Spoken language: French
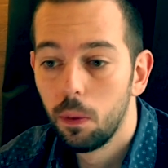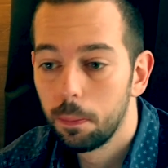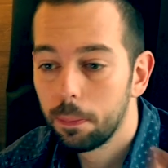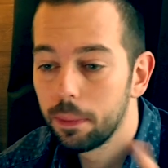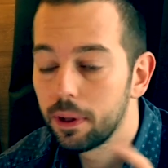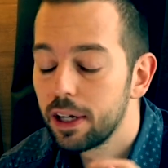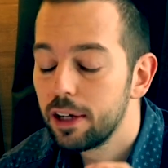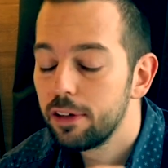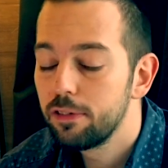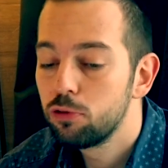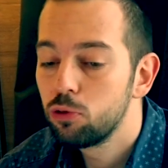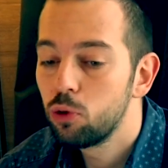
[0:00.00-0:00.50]

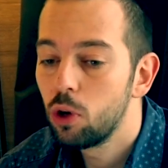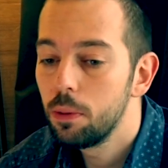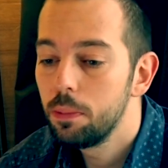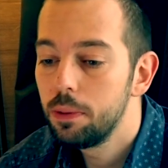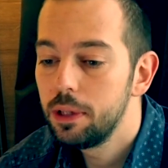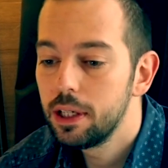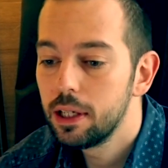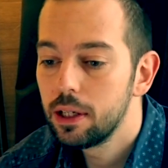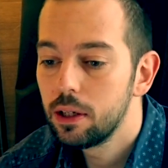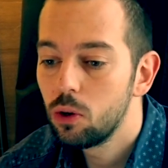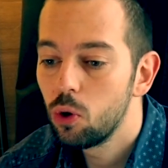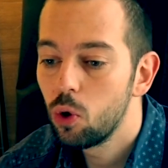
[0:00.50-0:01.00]
prévois
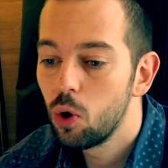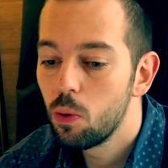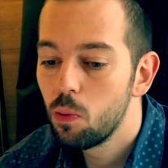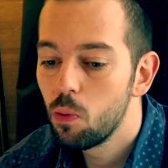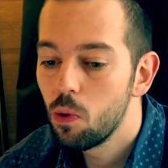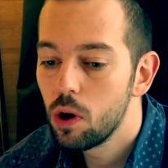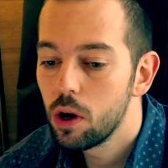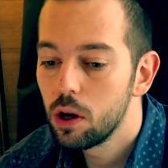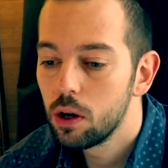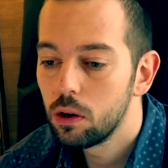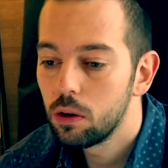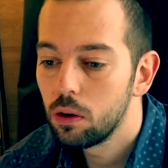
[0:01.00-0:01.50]
bien au
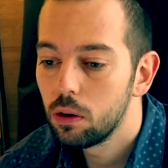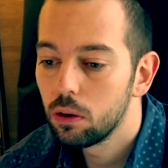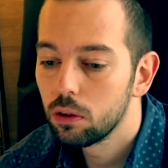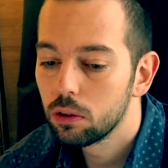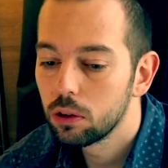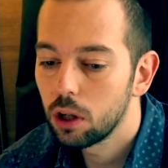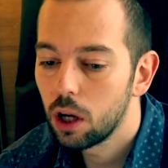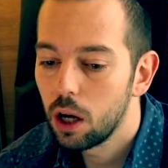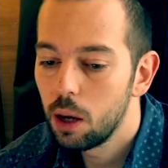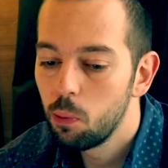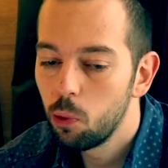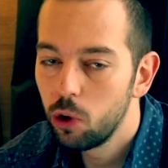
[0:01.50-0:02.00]
moins
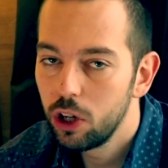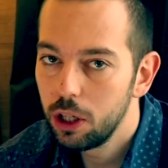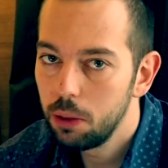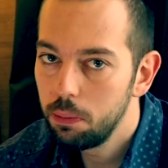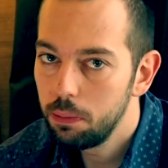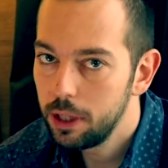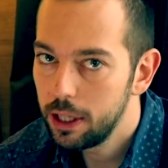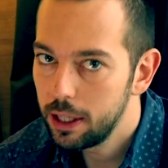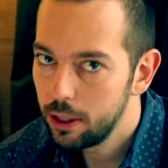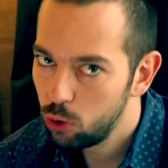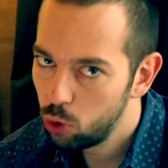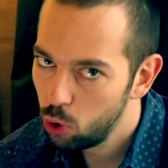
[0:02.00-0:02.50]
entre un mois et
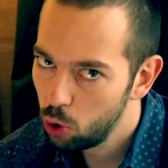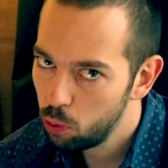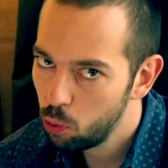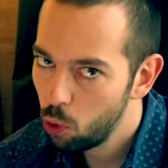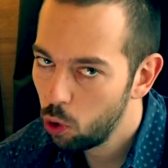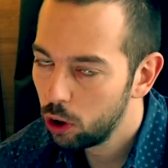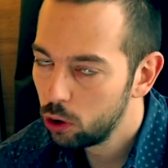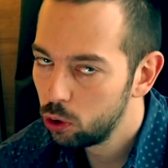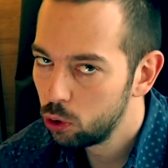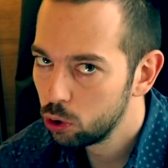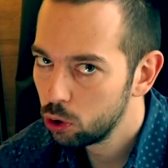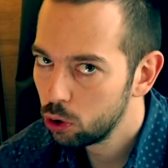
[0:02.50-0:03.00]
demi et deux
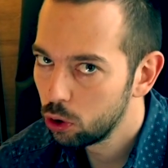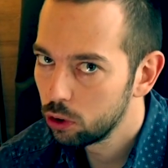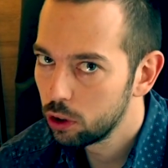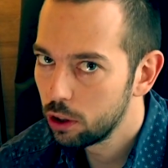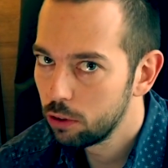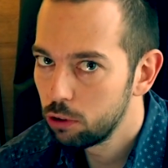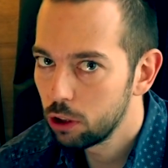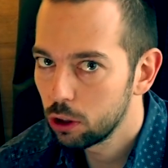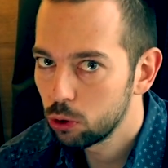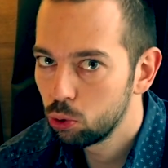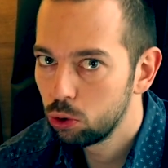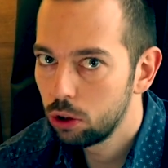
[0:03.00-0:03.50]
mois le temps
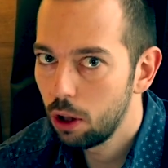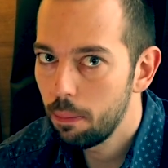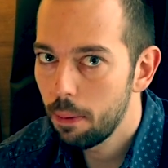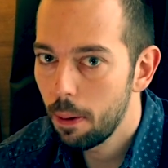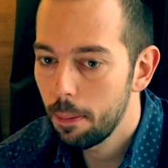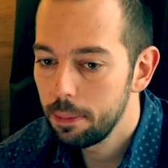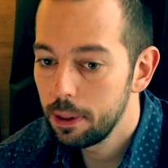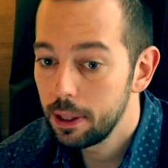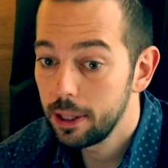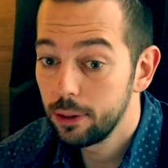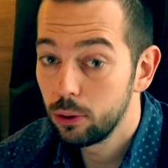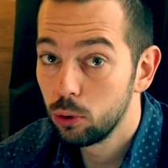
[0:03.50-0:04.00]
d'avoir tous tes
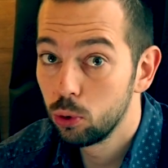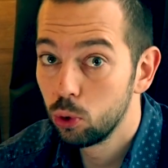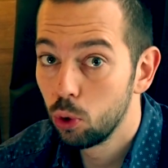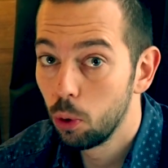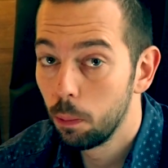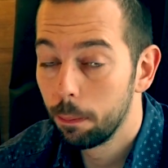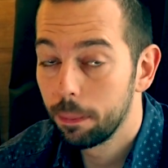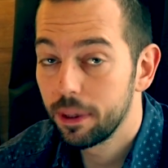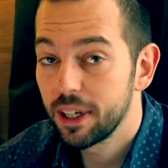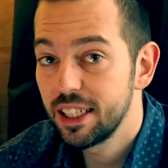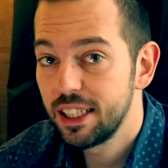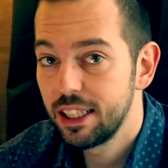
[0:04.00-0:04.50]
papiers. Ne te
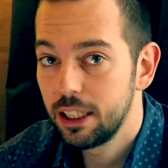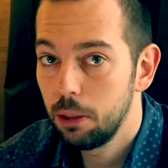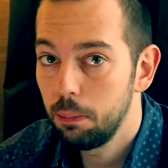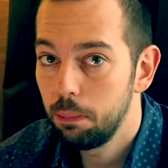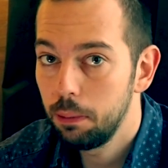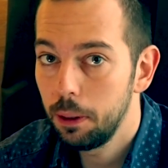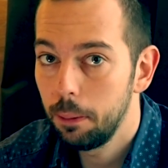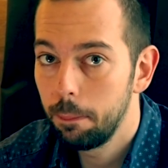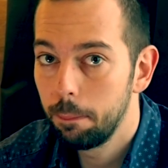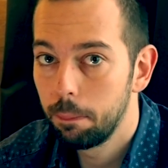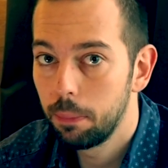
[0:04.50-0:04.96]
précipite